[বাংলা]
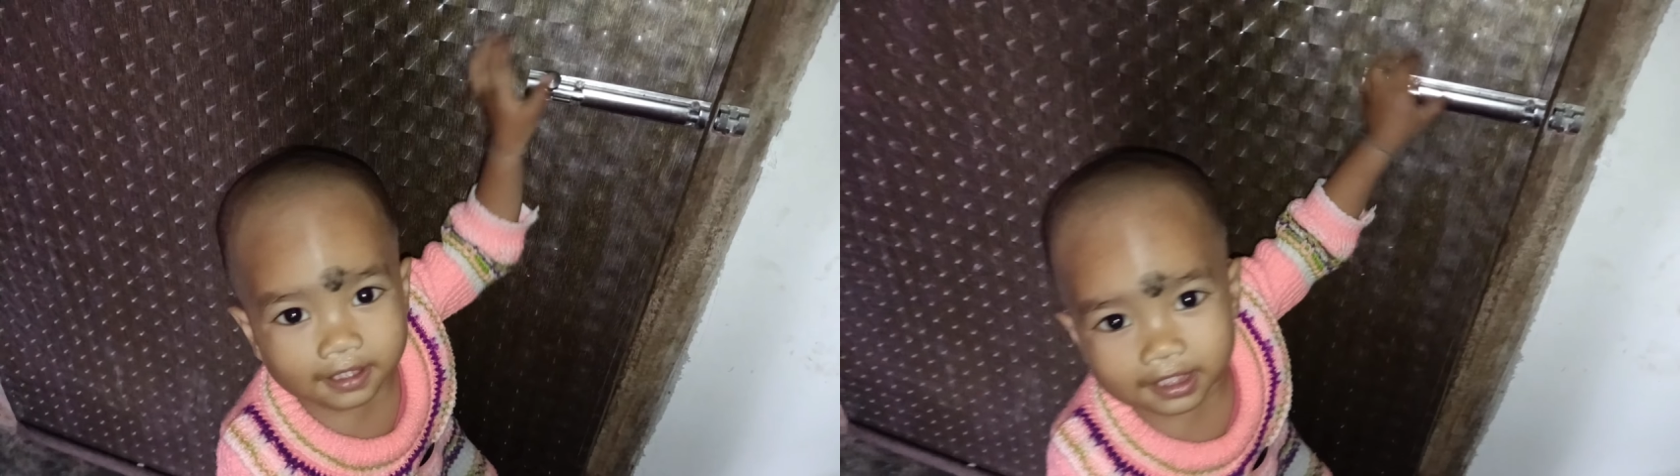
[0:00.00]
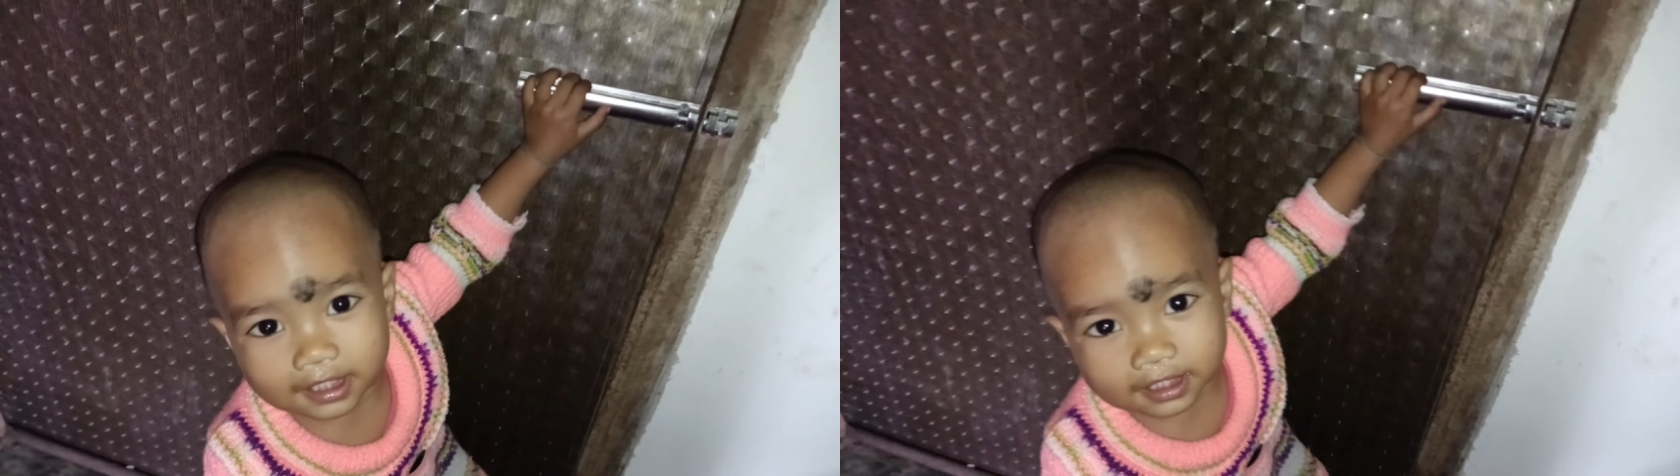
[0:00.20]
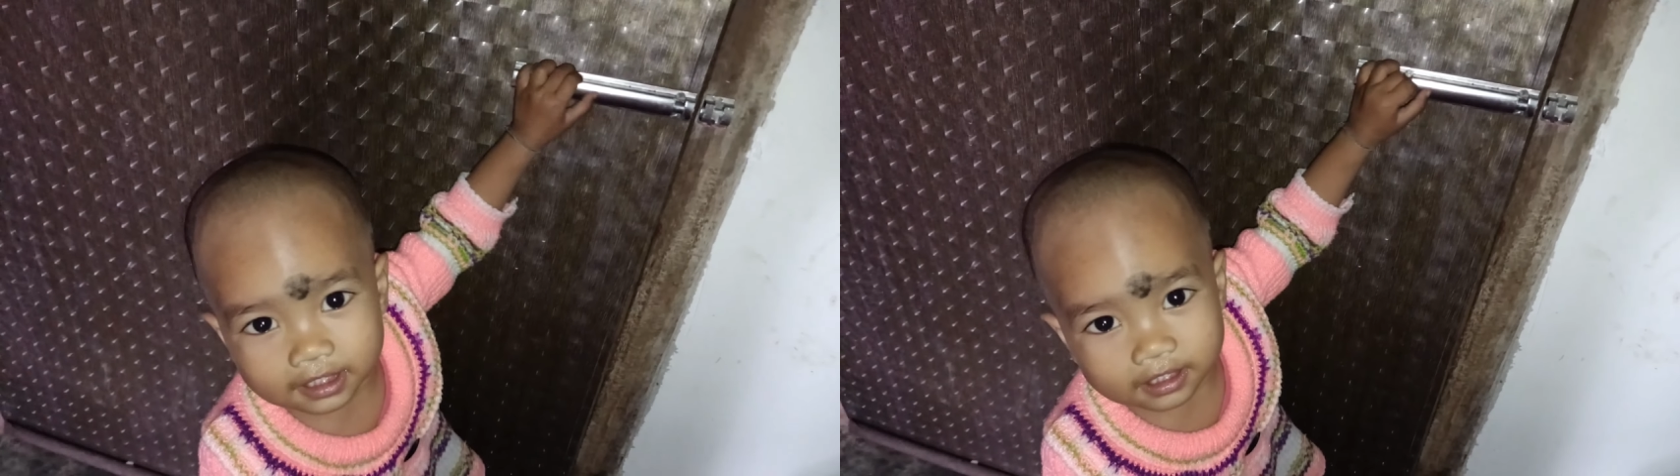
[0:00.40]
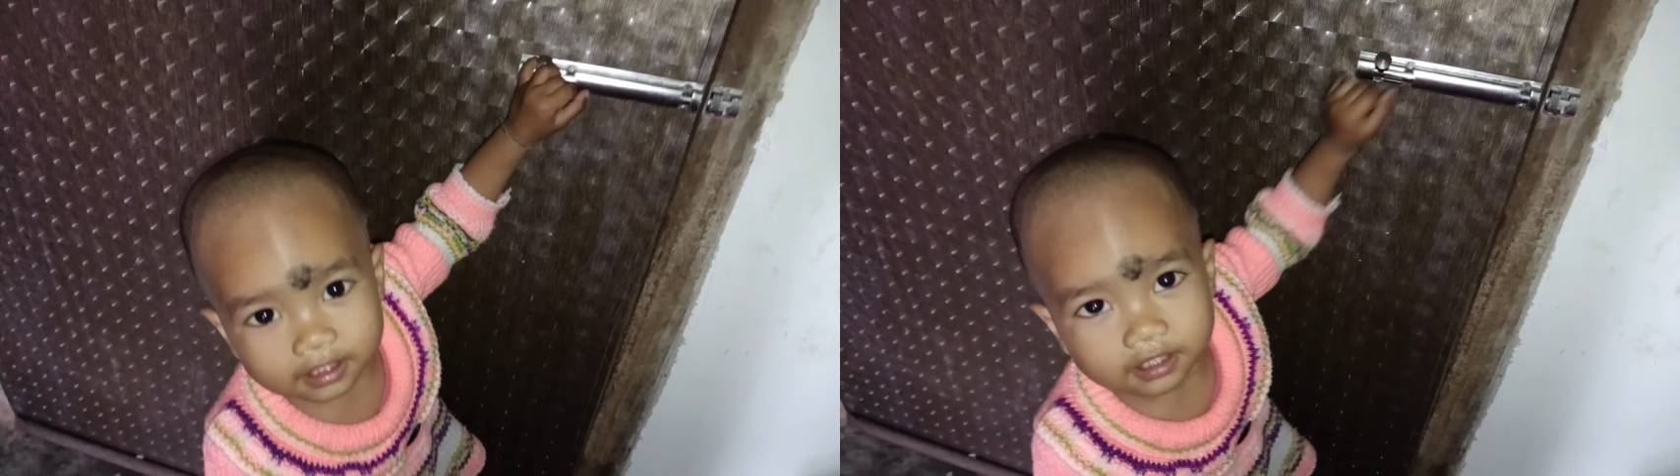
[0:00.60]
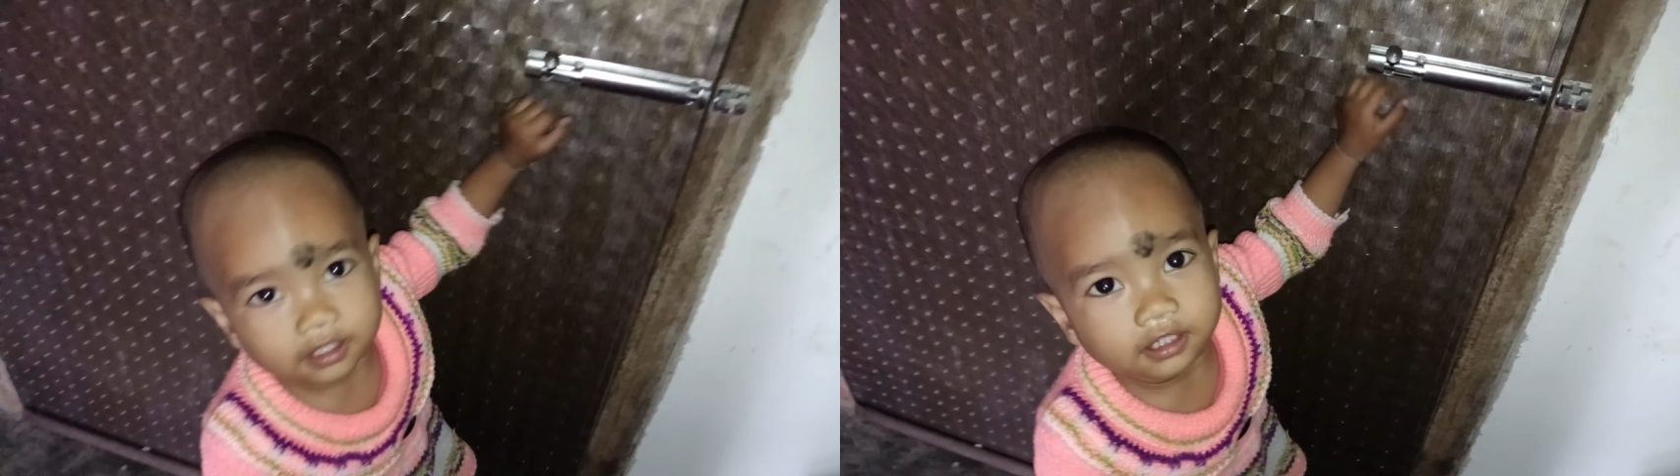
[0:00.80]
দরজা খোলা
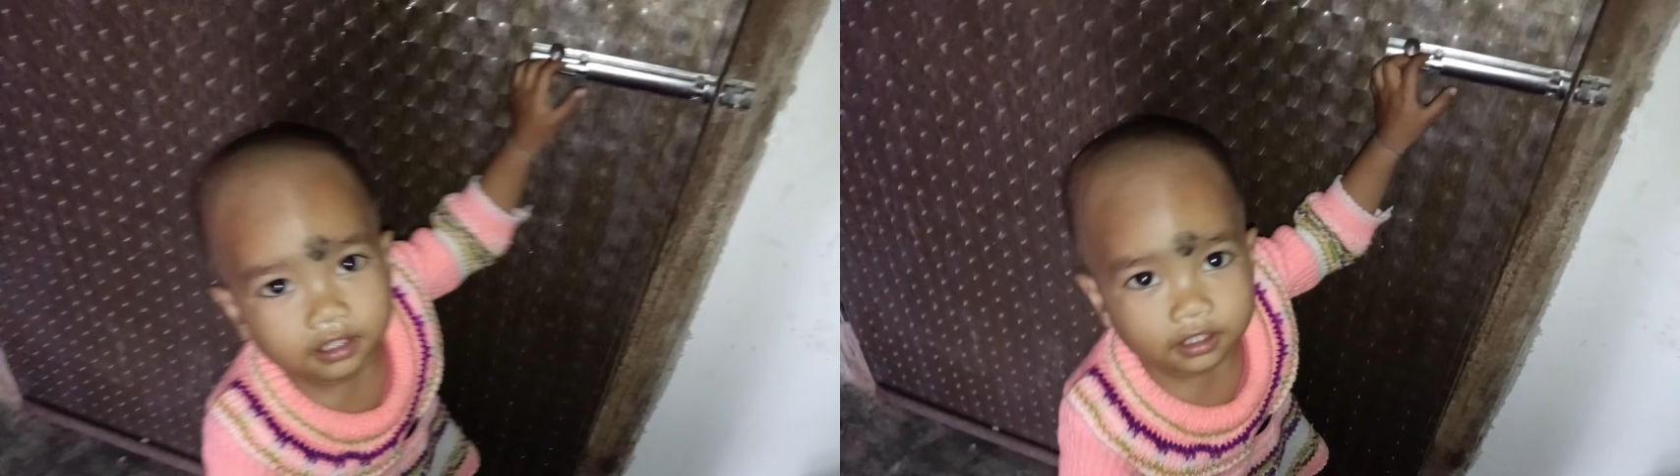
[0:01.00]
যাবে না